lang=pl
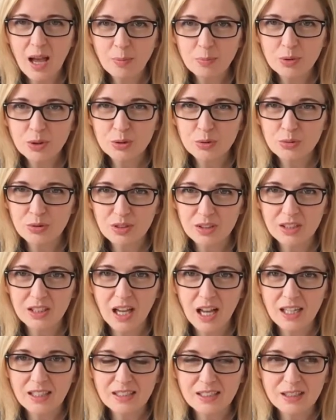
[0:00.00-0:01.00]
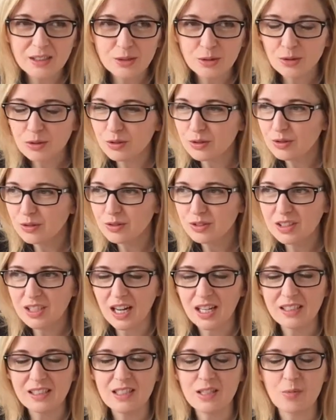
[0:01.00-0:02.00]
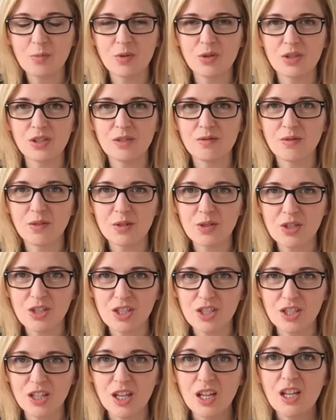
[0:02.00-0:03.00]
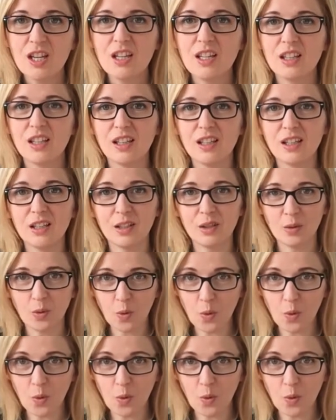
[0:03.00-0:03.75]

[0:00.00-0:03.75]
absurdalny do granic możliwości e,